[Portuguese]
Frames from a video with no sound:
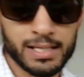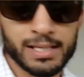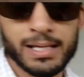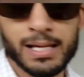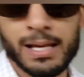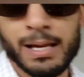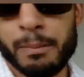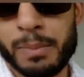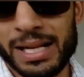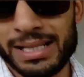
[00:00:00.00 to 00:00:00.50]
hein?
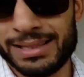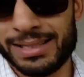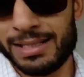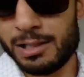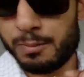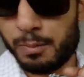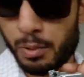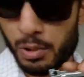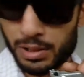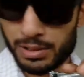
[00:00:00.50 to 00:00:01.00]
Para
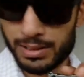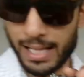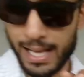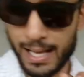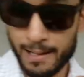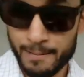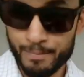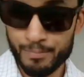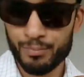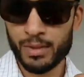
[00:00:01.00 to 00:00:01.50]

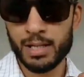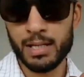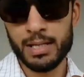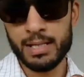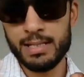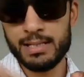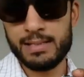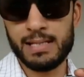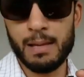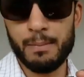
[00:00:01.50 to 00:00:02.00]
transportar,
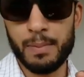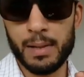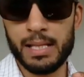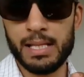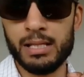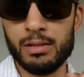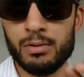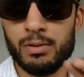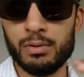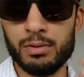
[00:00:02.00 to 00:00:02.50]
sempre
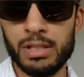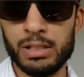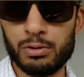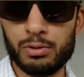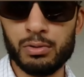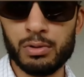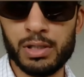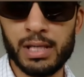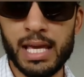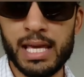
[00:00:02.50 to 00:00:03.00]
ali no,
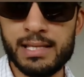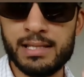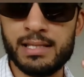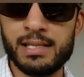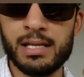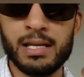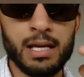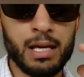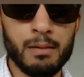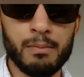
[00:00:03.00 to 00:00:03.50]
dentro do
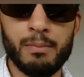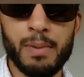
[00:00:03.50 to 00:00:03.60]
case,